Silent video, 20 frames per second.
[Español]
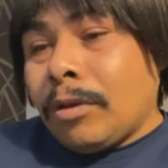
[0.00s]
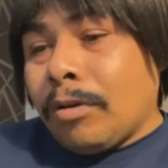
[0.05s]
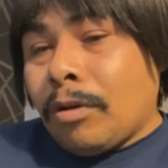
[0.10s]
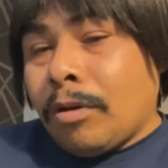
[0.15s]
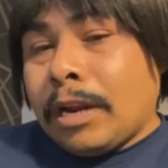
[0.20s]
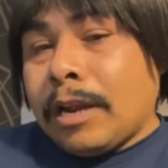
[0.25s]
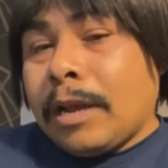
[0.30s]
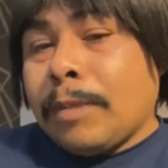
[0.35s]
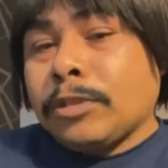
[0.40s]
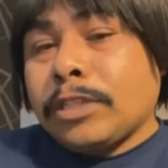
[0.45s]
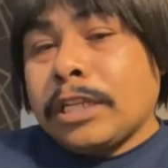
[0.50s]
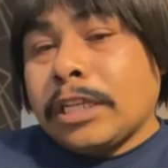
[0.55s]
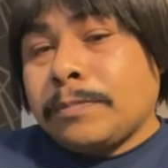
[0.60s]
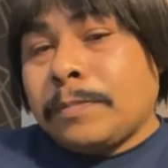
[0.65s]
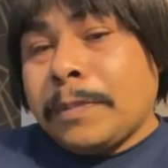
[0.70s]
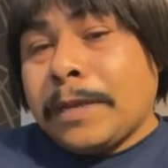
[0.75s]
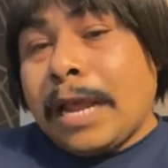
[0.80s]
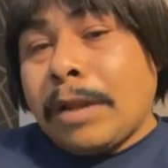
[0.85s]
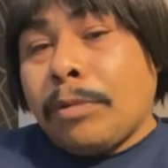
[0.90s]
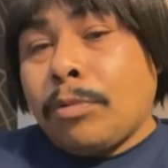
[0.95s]
Ahora vamos a
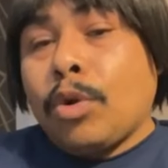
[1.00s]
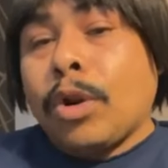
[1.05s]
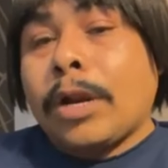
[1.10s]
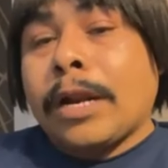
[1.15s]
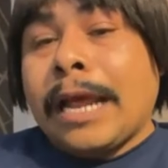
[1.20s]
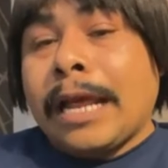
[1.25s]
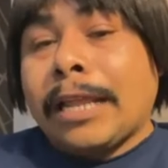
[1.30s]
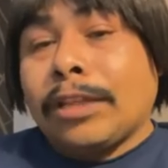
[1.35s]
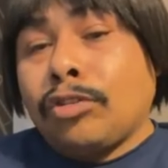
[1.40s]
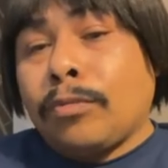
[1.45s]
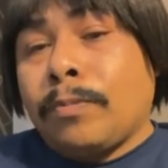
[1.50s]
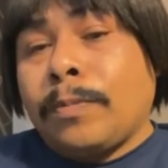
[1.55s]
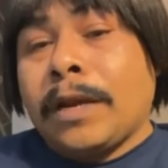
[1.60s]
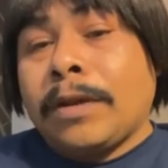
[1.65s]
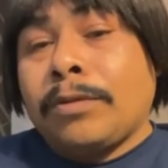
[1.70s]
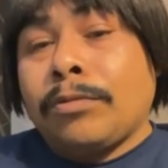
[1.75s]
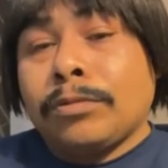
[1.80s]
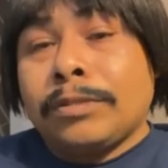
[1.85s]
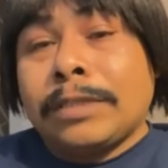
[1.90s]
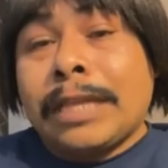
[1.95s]
esperar un rato
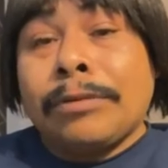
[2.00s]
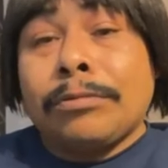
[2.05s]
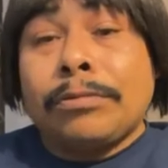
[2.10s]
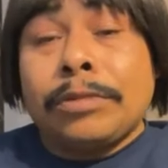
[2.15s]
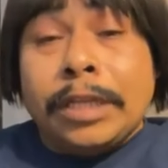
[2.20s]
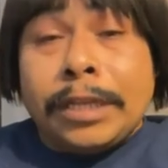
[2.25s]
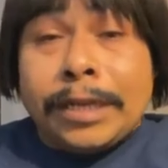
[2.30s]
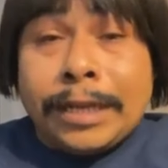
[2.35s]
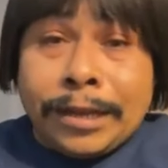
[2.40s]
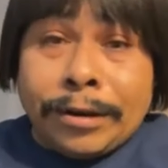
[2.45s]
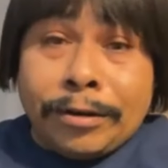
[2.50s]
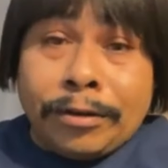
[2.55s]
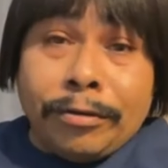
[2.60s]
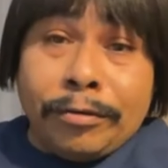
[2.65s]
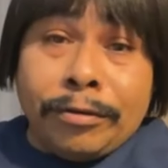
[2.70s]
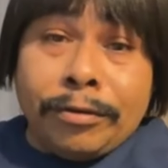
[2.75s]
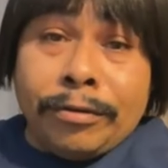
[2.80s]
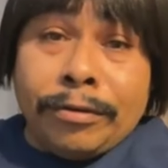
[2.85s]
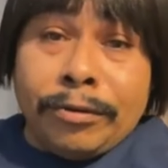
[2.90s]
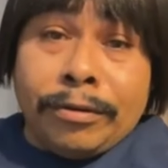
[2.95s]
para juntar un
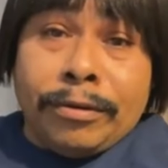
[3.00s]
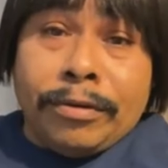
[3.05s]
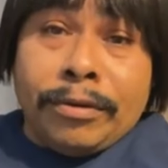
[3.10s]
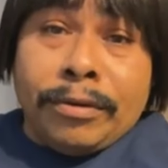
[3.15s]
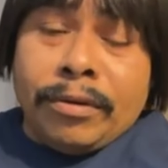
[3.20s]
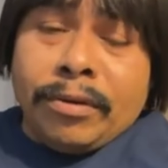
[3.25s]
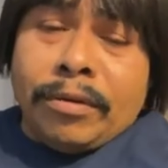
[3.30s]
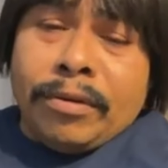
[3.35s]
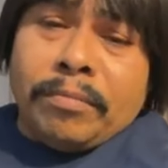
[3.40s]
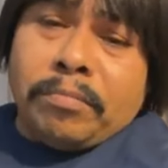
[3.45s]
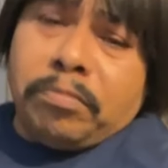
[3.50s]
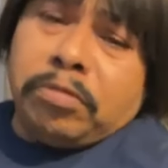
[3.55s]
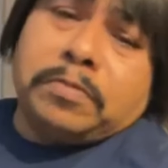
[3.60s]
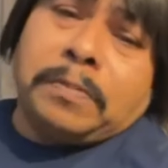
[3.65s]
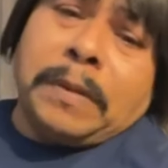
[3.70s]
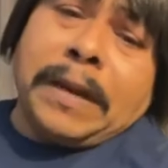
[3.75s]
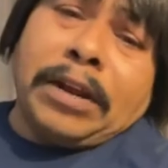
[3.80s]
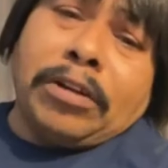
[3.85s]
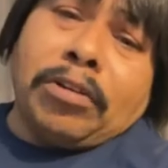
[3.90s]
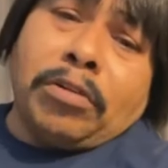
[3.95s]
dinero, pues
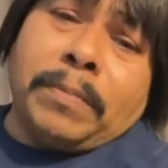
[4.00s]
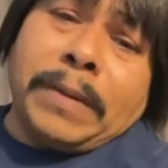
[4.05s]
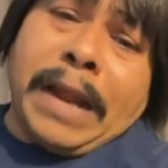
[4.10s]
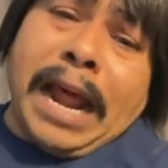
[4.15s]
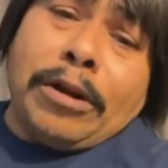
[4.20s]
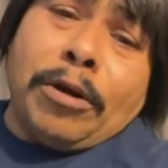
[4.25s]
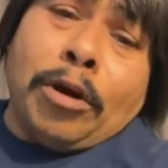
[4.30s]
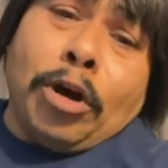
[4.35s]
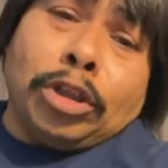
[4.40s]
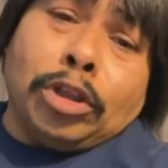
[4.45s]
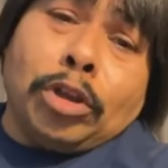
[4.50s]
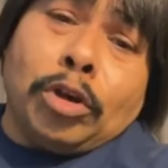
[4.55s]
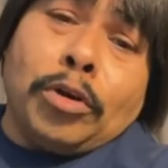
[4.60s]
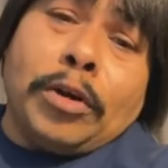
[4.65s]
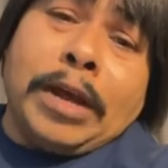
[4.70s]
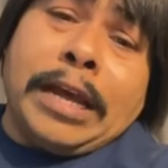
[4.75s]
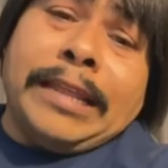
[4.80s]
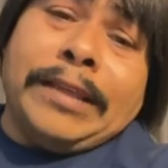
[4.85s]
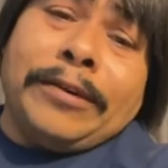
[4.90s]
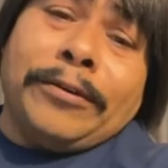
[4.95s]
para comprar otro,
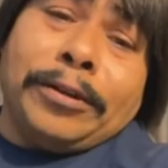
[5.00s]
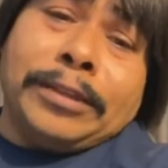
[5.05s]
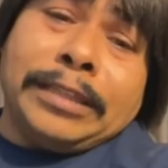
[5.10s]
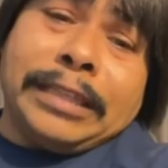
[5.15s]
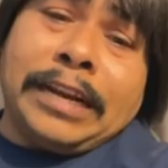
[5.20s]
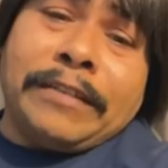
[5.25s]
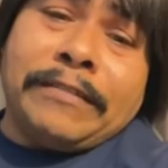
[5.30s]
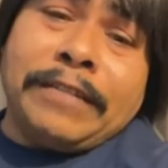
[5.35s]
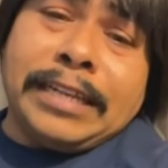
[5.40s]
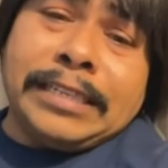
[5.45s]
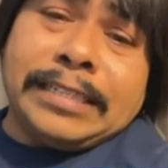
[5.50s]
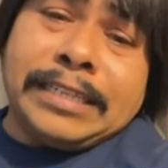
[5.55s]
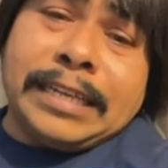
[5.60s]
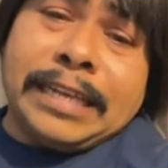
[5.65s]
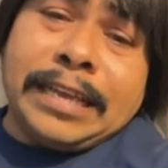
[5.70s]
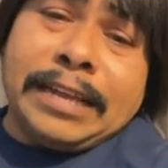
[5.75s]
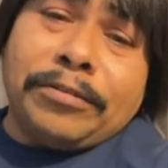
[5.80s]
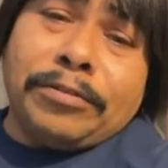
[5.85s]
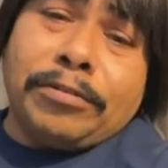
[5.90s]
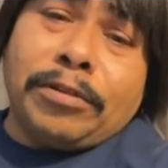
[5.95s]
no hay de otra, ¿va? Si
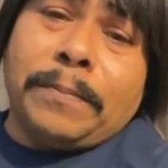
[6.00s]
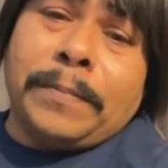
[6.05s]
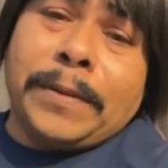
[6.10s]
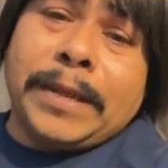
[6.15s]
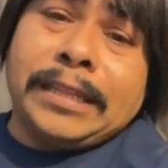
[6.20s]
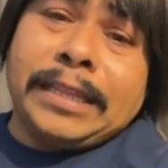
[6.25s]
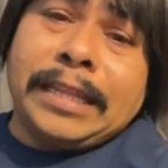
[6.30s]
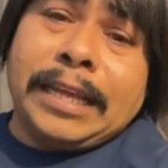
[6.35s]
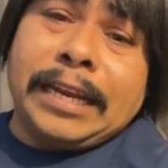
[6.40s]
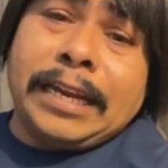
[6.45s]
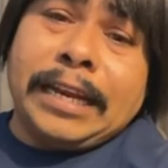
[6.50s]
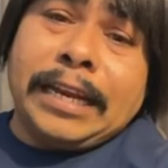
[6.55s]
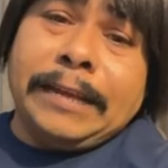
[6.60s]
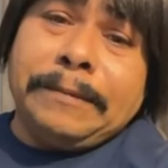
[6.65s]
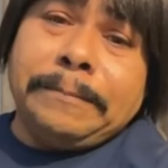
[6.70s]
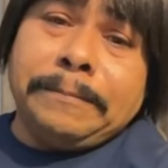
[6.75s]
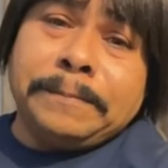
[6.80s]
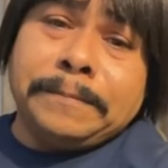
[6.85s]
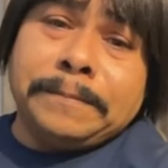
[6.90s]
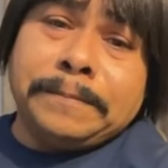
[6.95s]
quiere uno
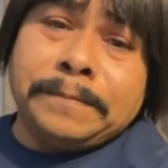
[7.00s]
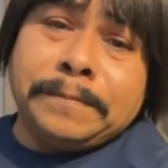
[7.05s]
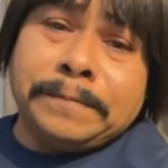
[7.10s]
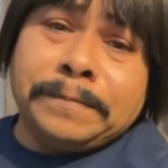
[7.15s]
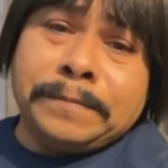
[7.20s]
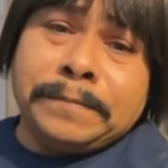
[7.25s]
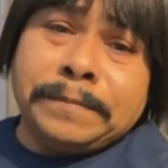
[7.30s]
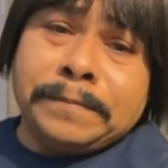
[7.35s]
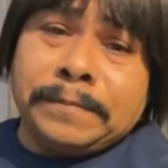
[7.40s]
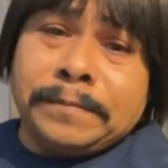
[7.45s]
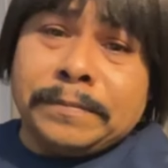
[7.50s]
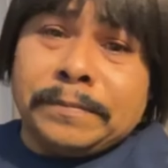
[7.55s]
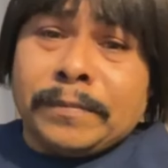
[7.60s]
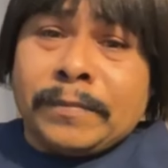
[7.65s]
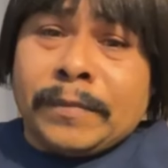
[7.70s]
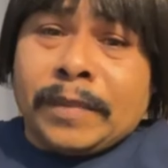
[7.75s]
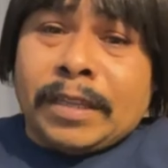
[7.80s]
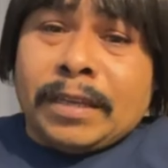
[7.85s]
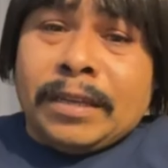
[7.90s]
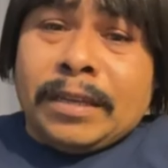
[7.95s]
aprenderle,
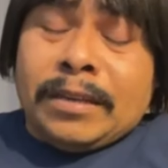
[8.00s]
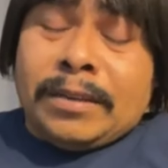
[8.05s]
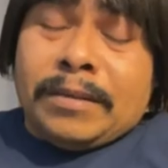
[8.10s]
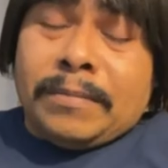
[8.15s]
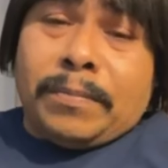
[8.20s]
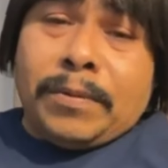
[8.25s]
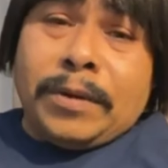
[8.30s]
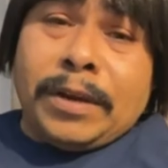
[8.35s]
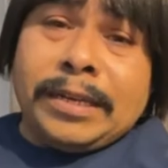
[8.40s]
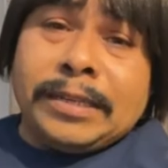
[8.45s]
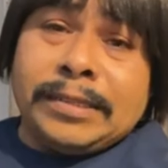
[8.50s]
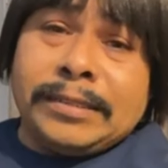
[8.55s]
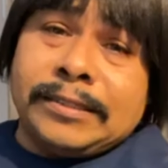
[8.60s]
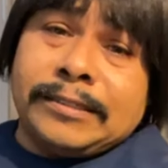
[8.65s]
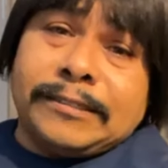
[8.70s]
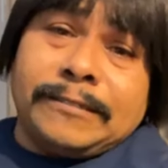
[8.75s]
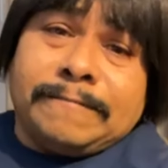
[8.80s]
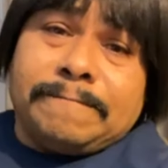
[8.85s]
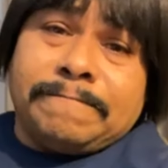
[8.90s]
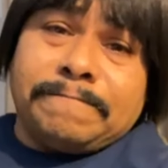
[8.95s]

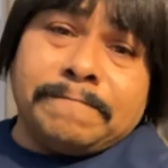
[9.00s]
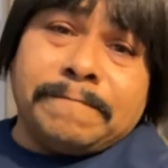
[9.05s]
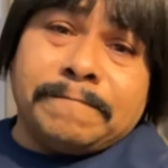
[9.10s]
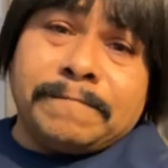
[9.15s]
pues